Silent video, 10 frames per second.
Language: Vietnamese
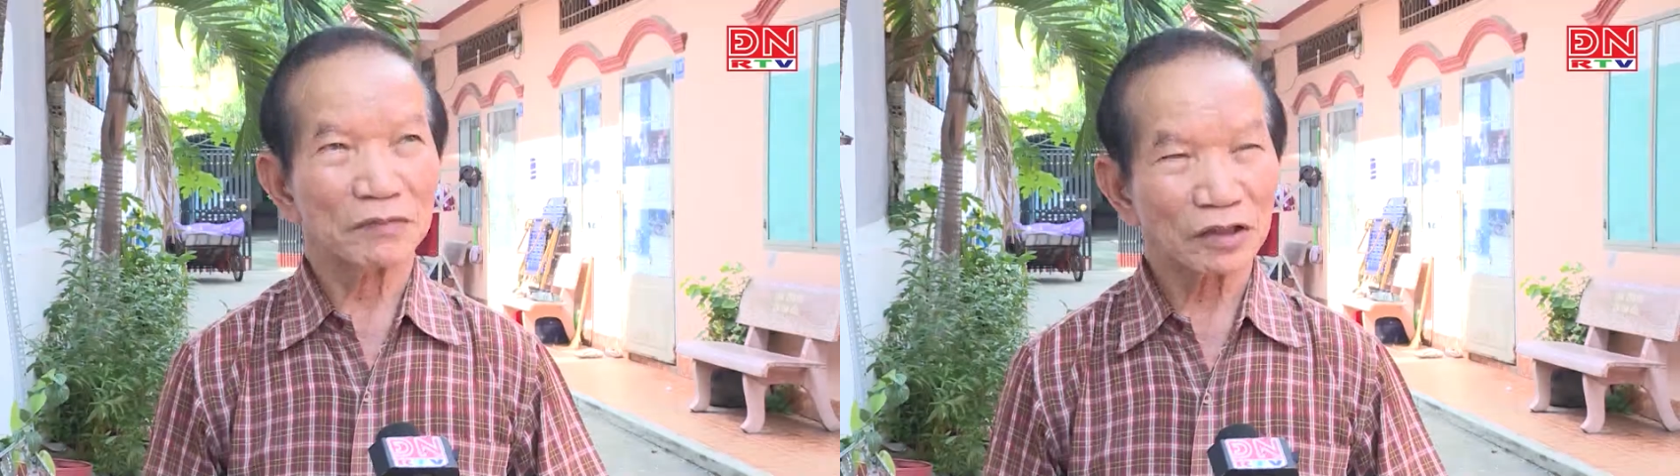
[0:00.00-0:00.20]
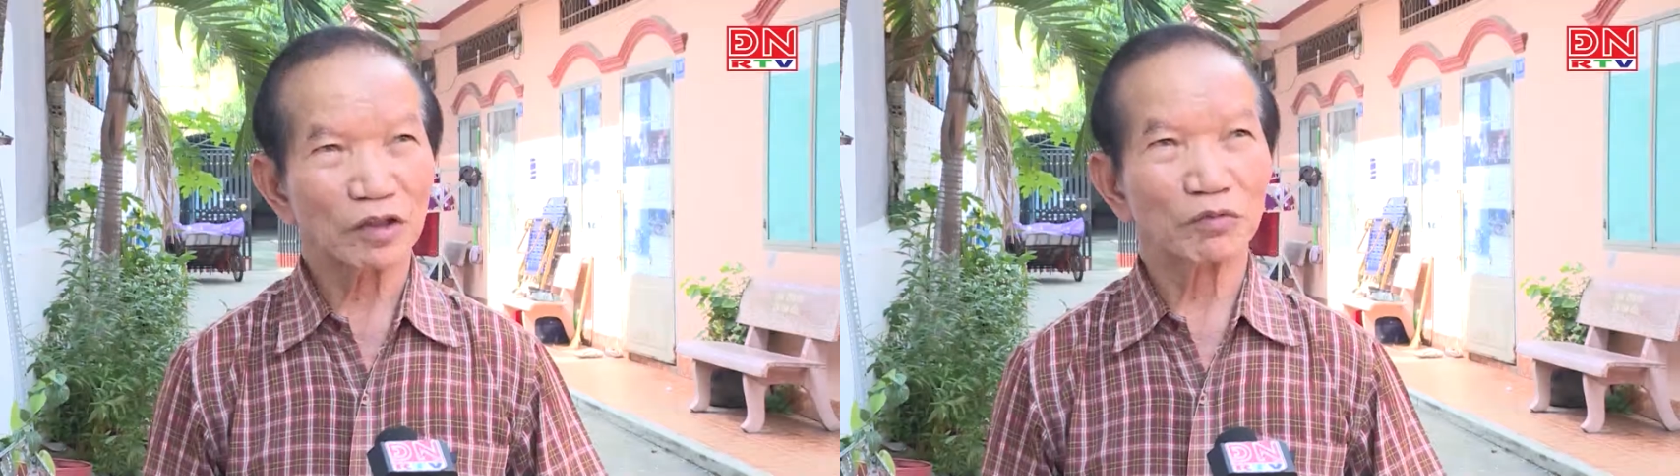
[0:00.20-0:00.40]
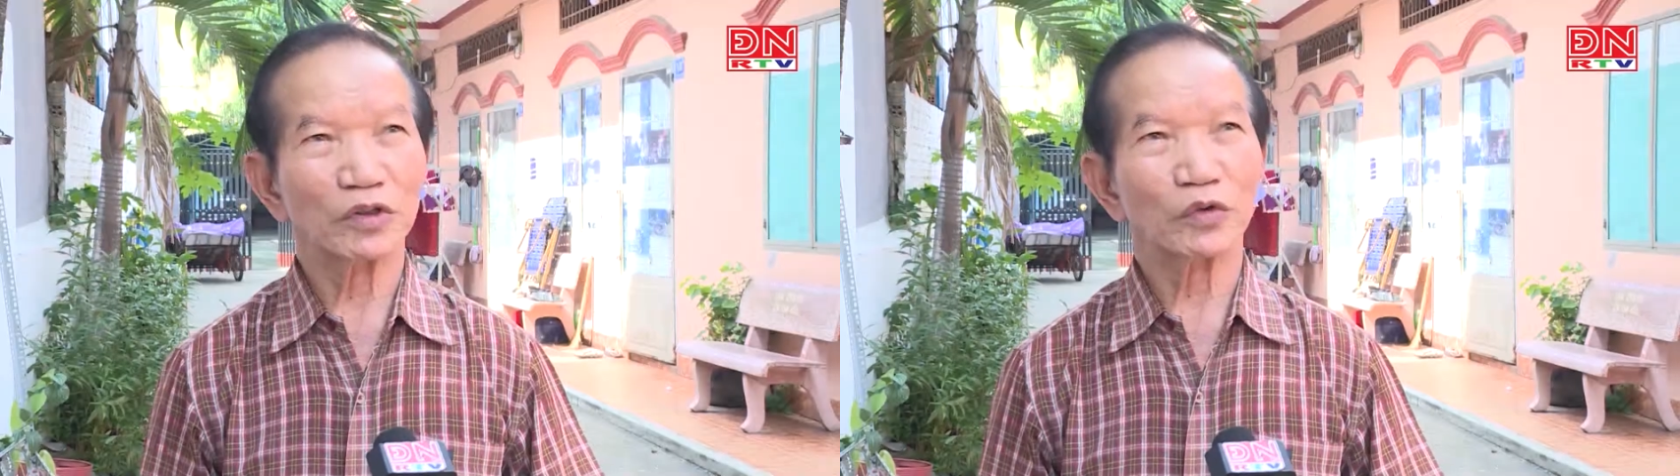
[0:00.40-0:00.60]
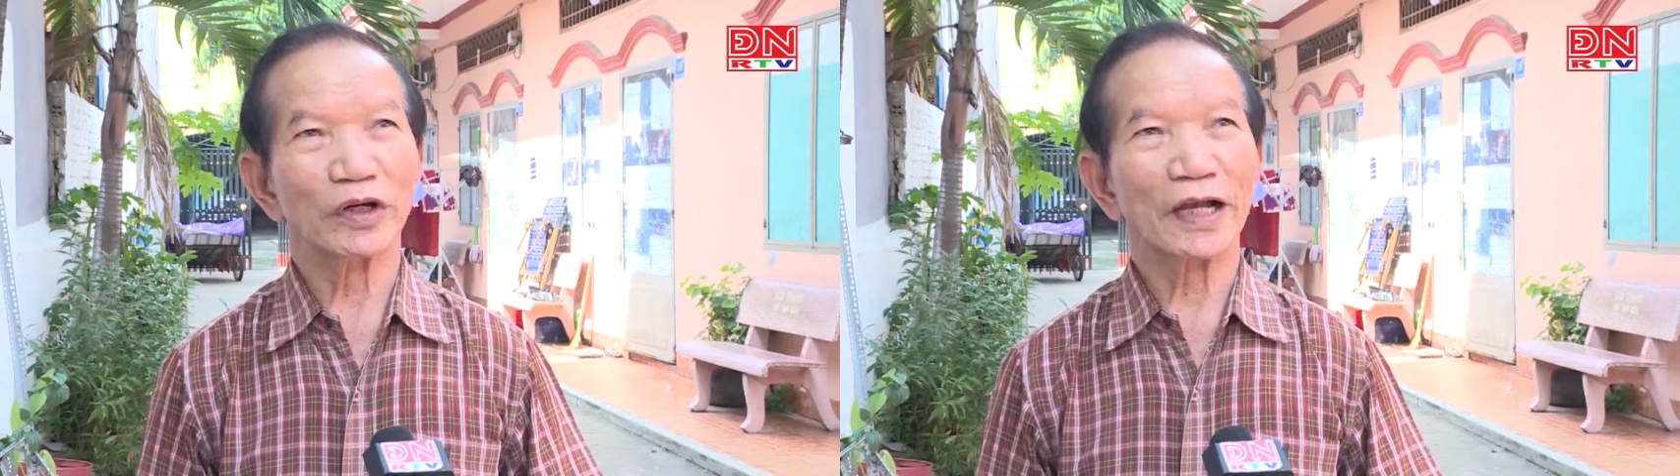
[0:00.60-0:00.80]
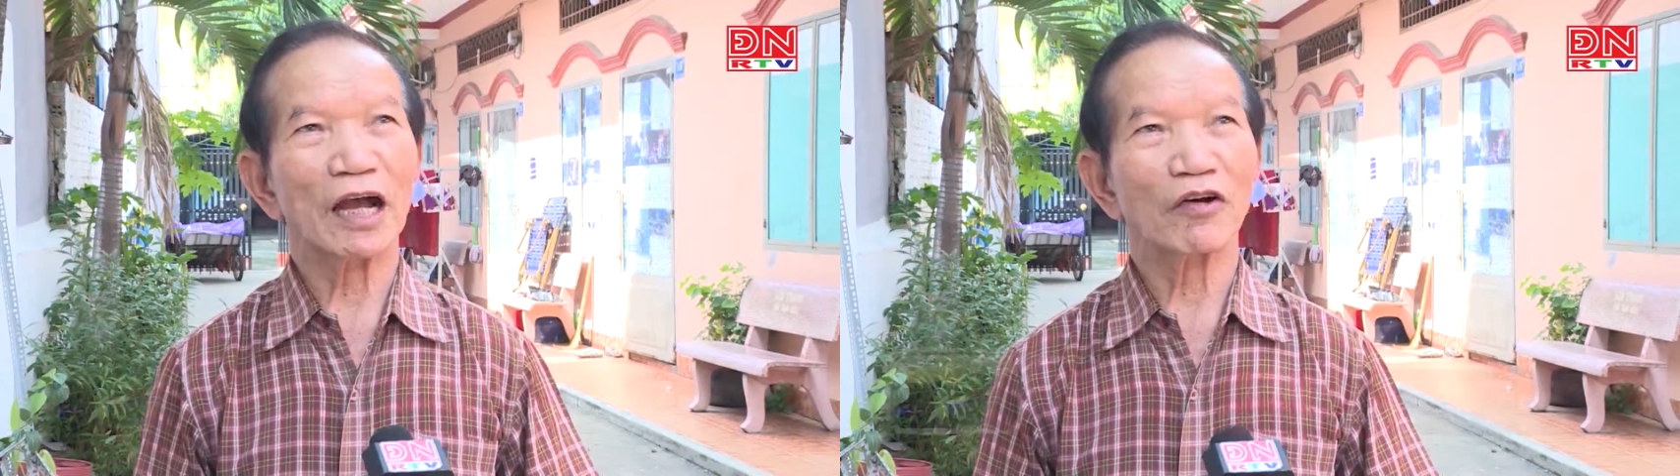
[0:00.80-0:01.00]
mặc dù mình
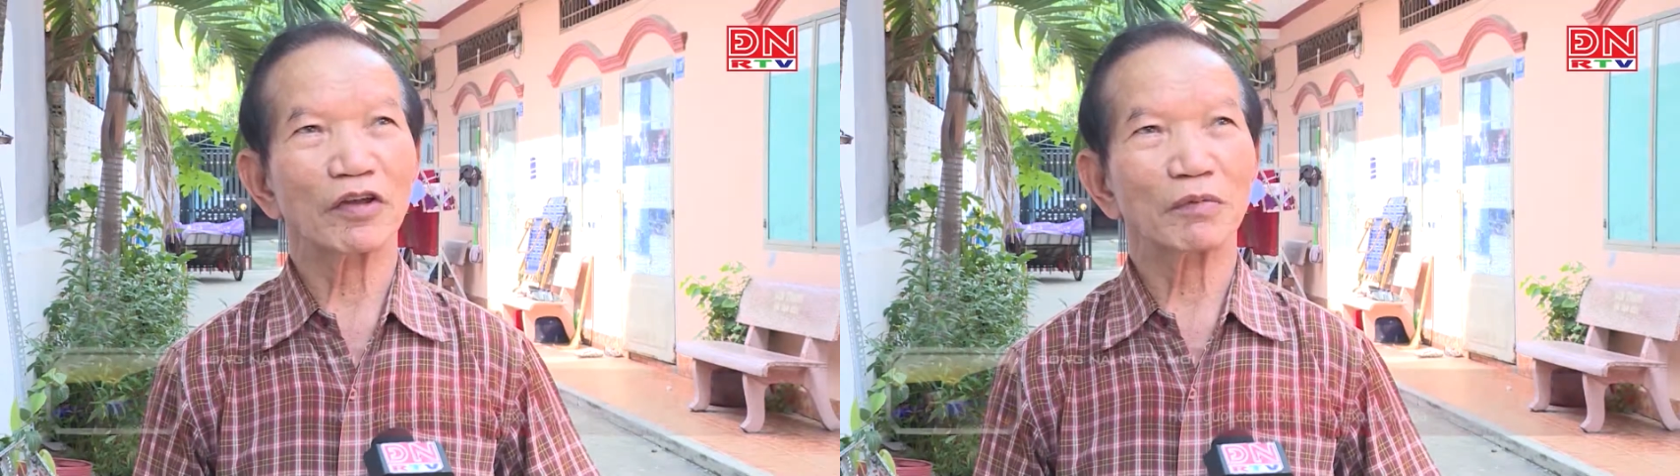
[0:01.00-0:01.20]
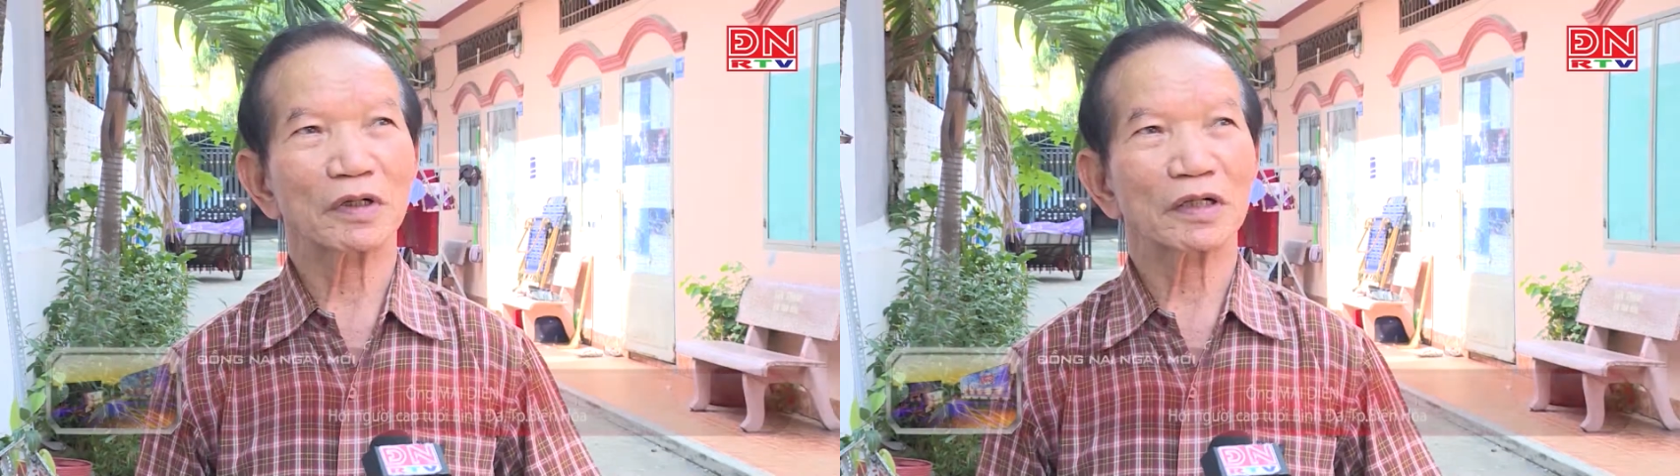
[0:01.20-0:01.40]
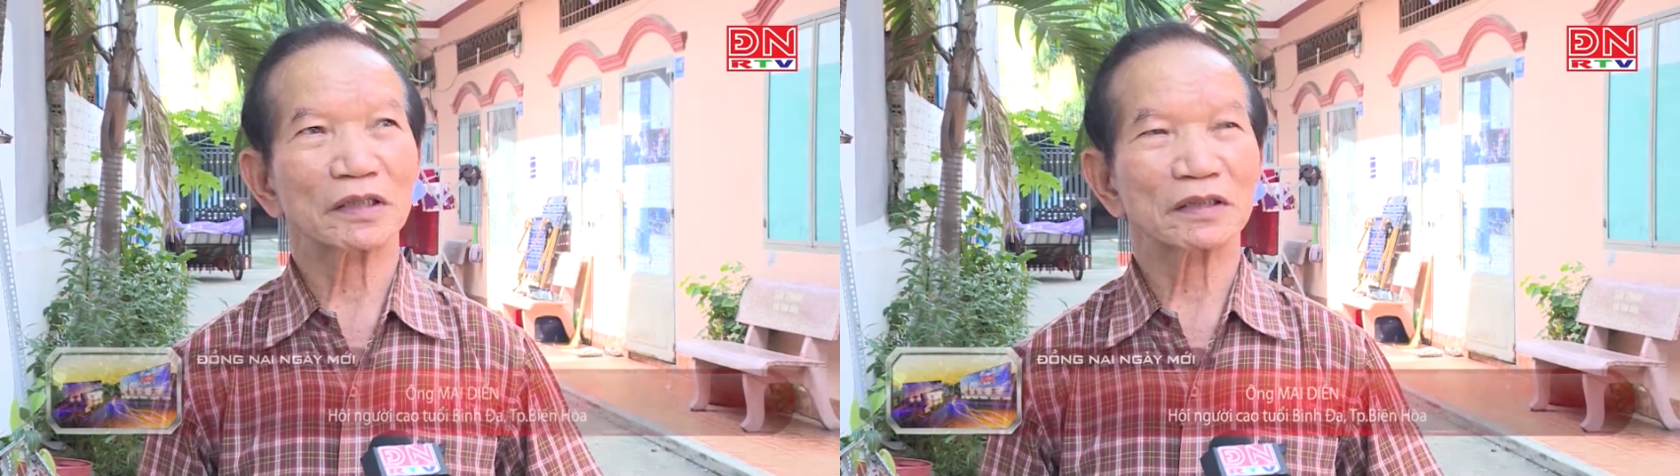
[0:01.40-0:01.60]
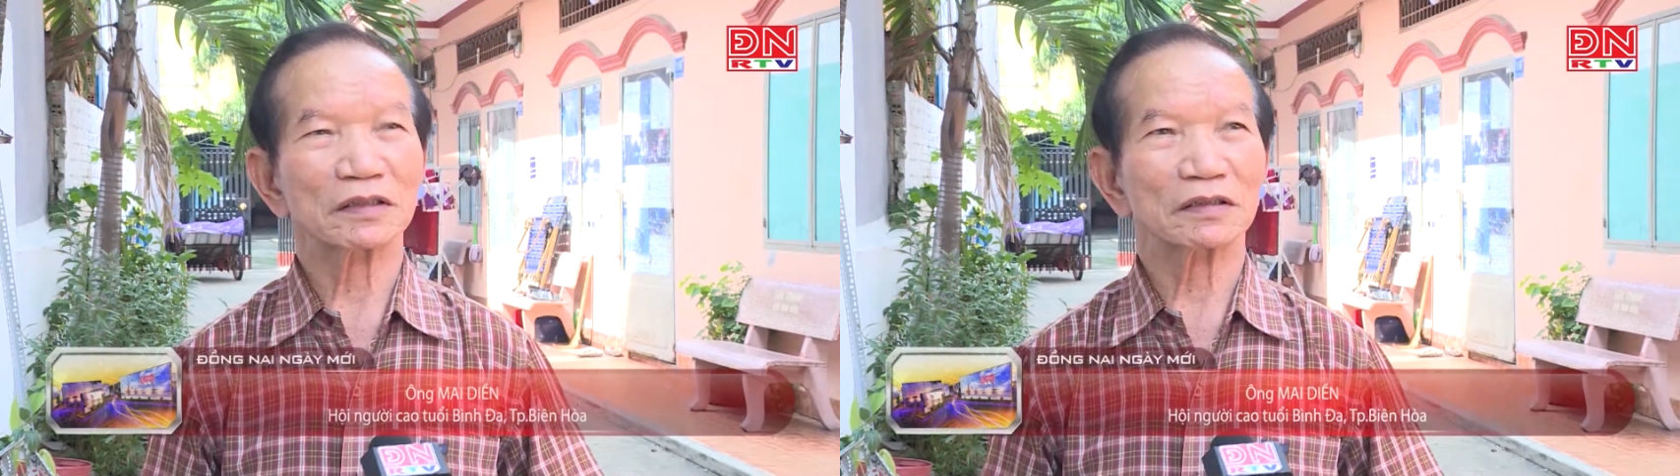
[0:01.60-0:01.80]
tuổi cao nhưng mà